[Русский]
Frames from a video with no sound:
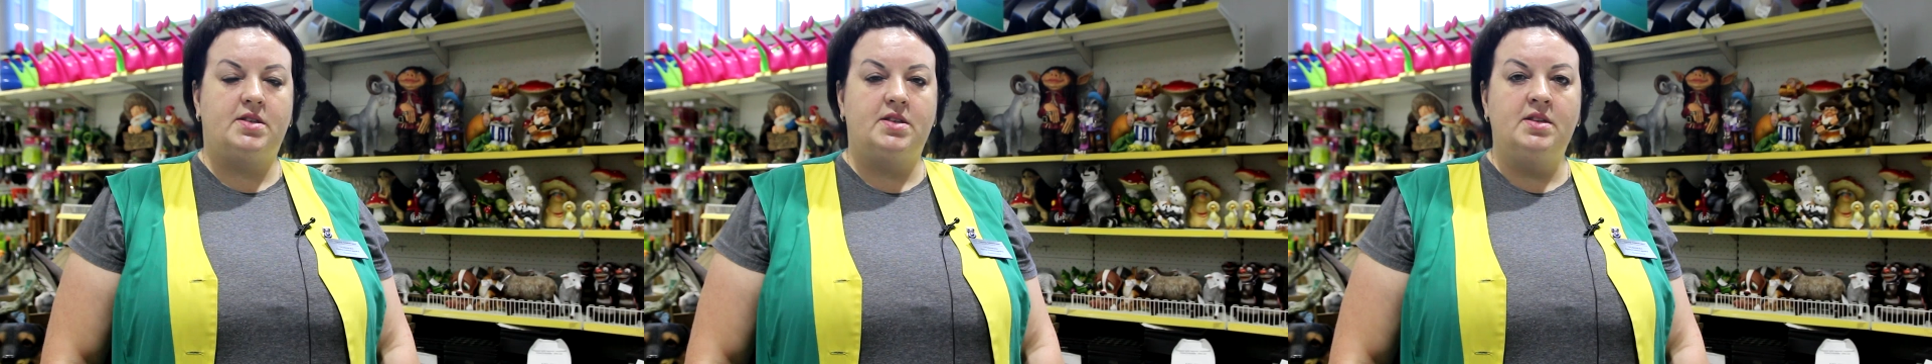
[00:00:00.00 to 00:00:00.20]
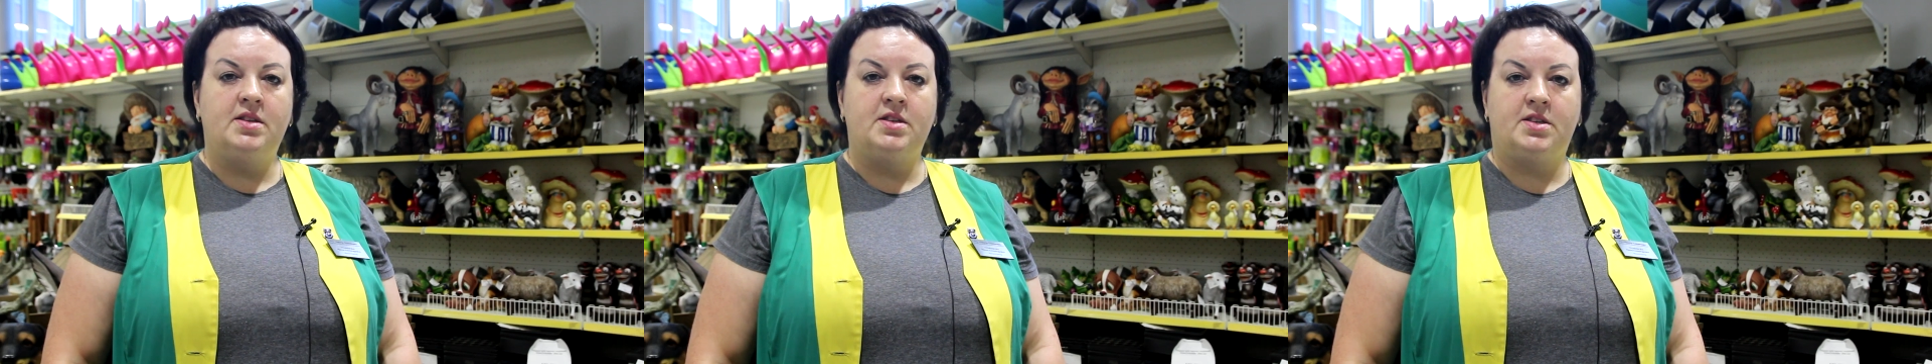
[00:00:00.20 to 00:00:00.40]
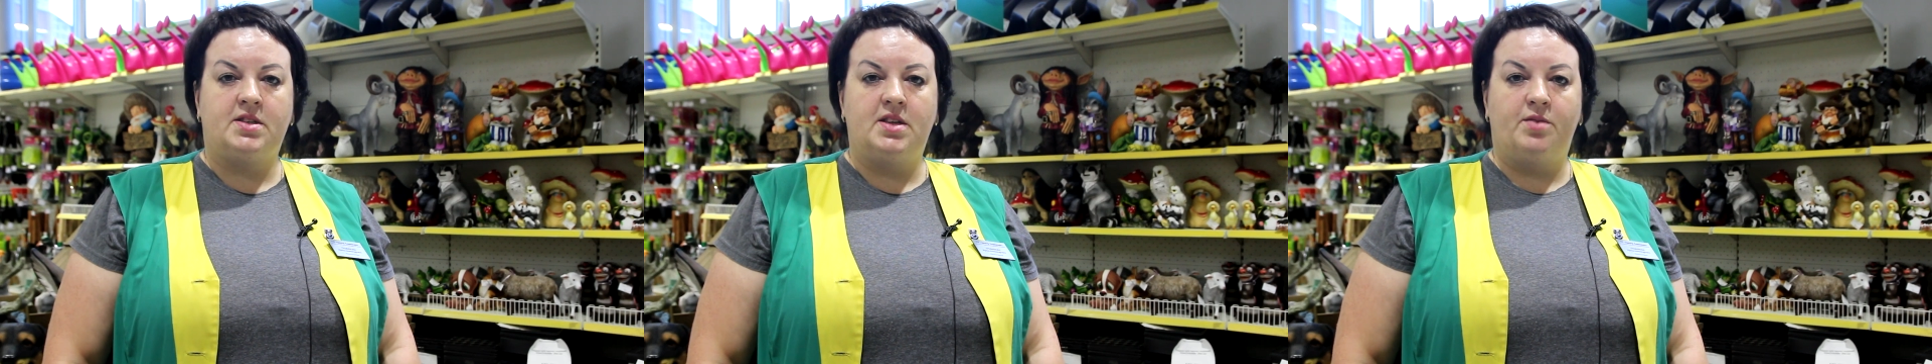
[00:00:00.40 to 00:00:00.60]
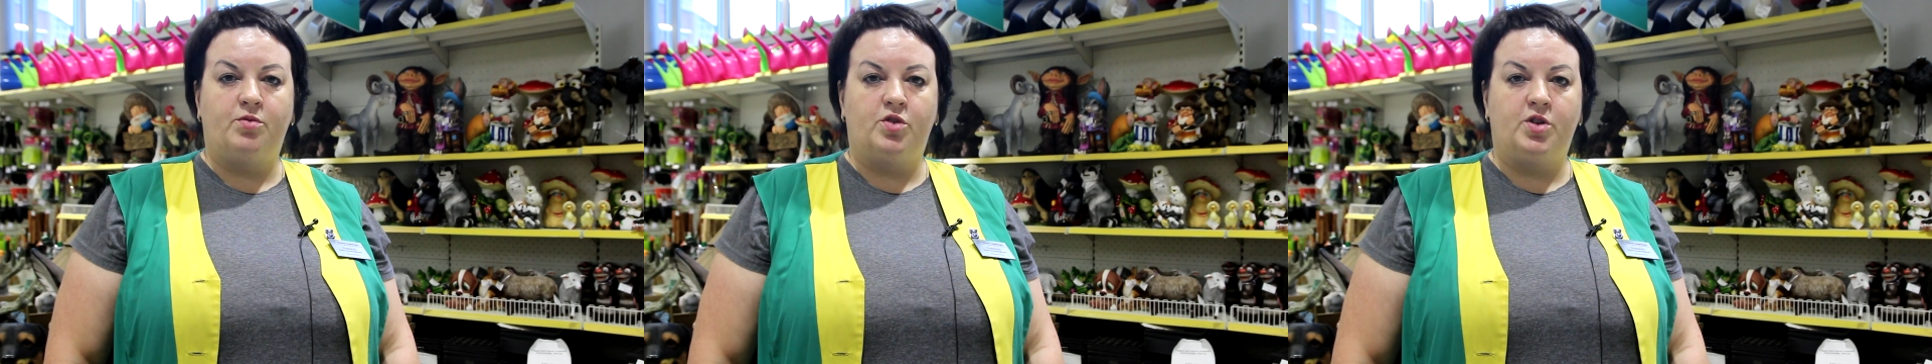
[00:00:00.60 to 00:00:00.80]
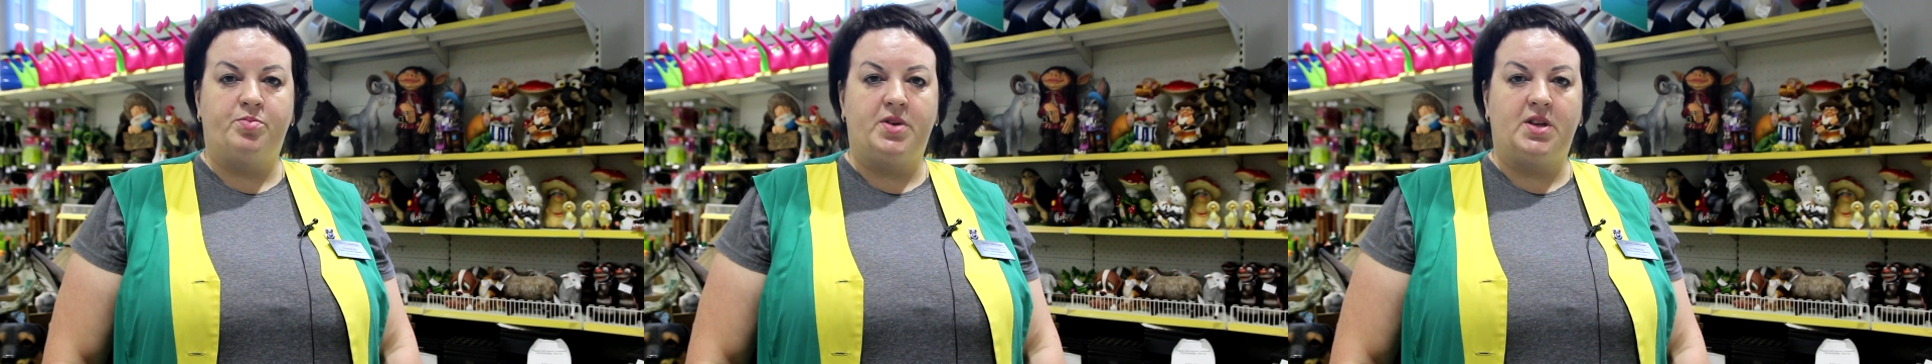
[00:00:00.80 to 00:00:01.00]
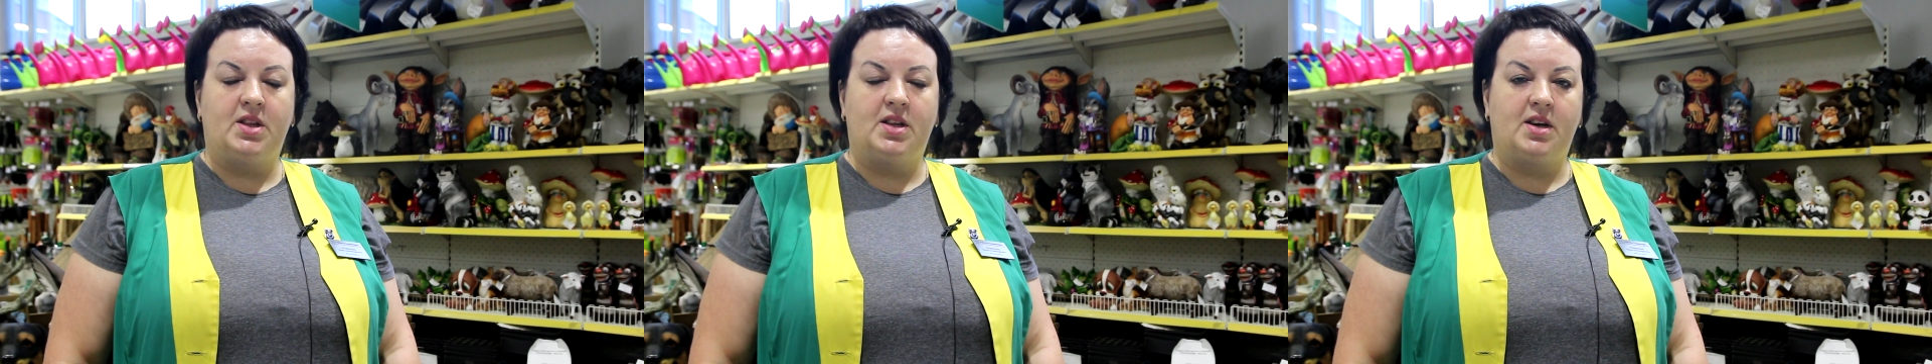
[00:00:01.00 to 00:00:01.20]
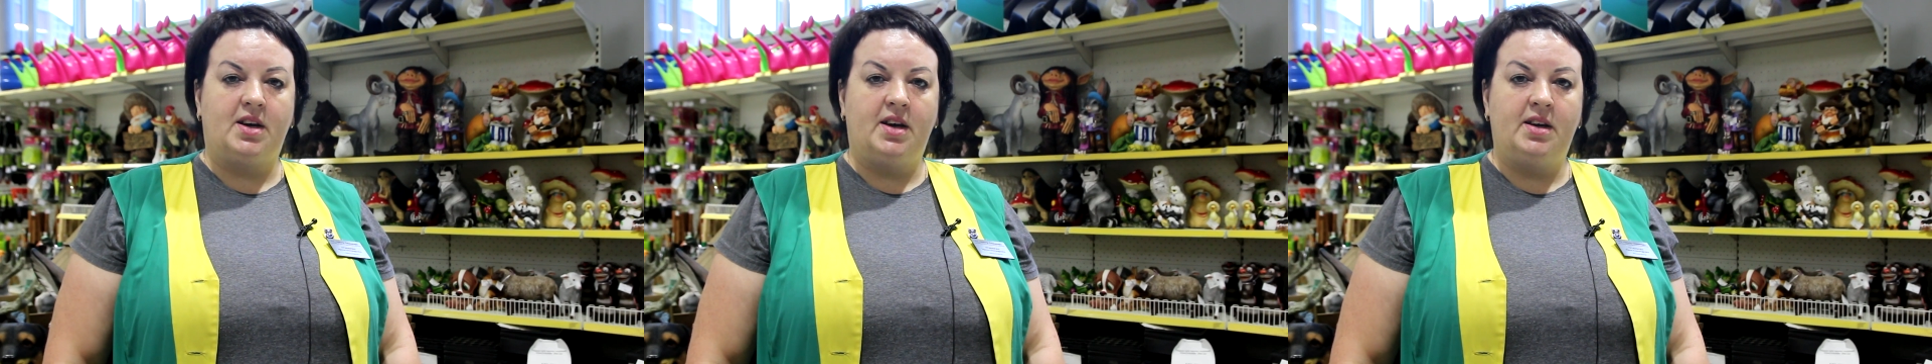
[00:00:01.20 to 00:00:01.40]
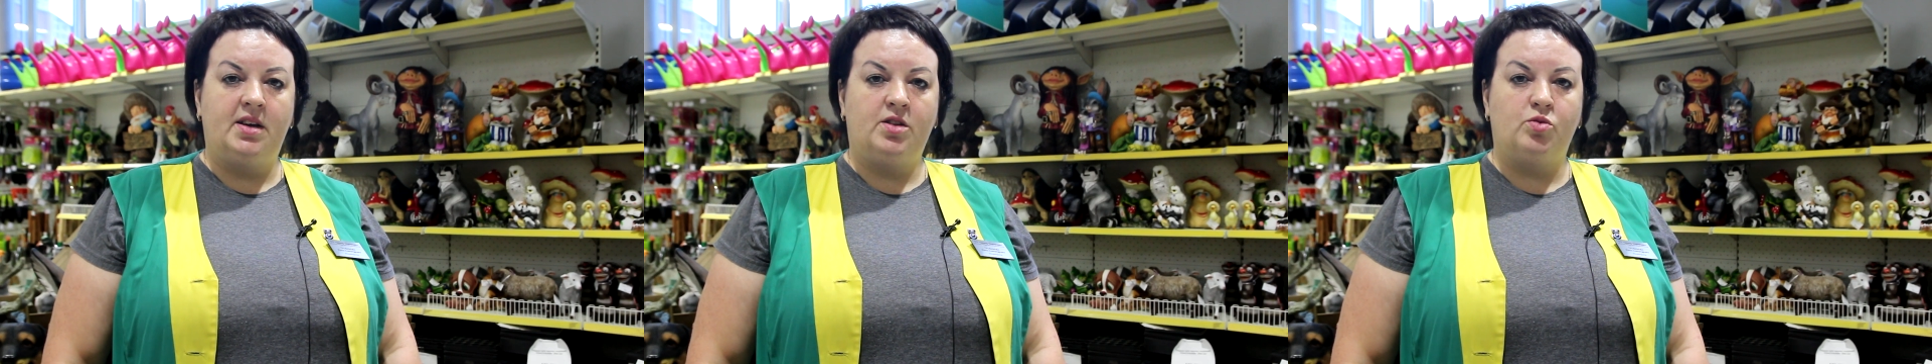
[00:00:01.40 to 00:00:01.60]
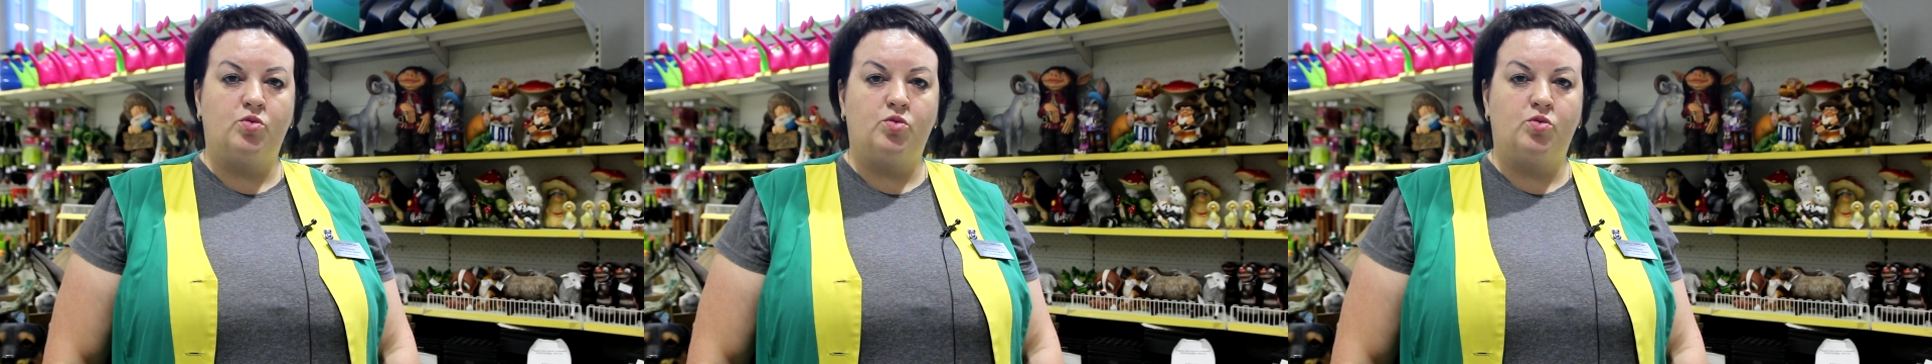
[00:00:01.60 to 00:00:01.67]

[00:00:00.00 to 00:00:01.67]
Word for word: Центр садовода предлагает